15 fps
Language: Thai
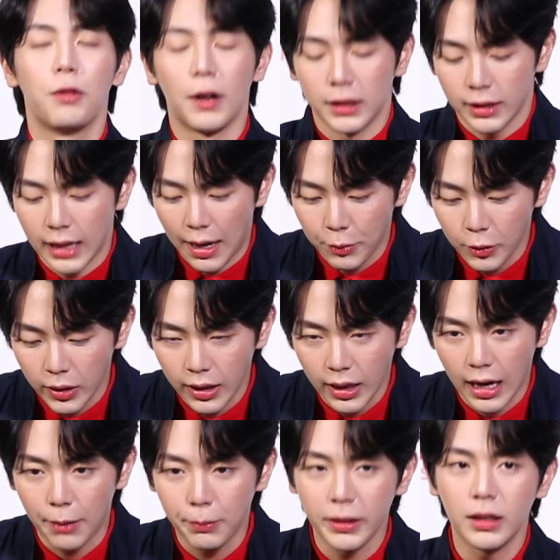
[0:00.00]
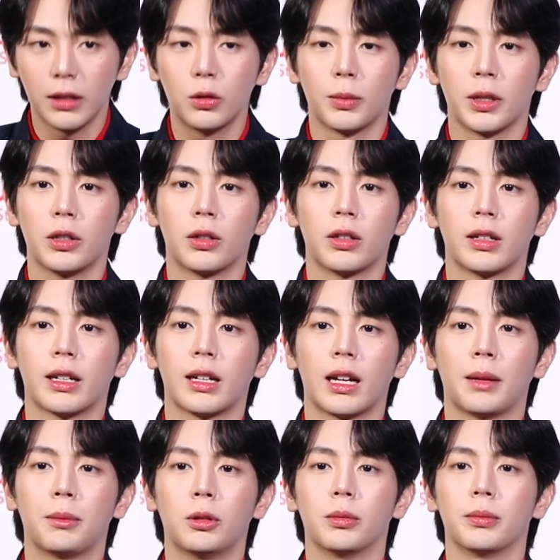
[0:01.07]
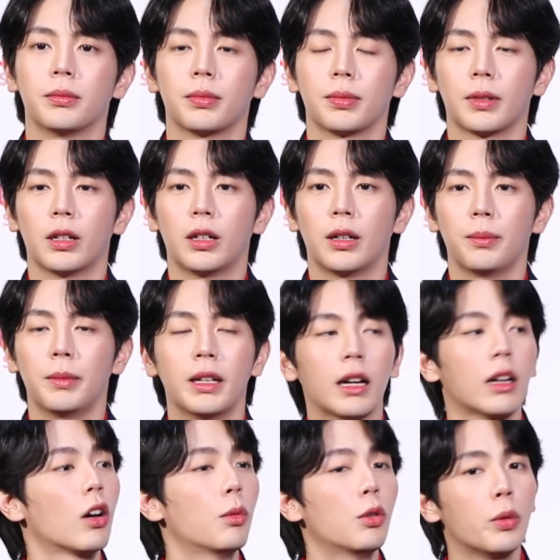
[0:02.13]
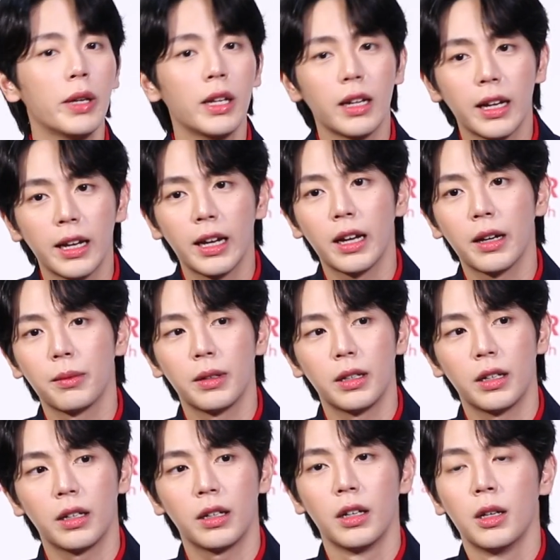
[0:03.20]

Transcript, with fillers: ฝากติดตามด้วยนะครับในเรื่องหุ่นพยนต์นะครับผมก็มีทั้งน้องผู้วินเองมี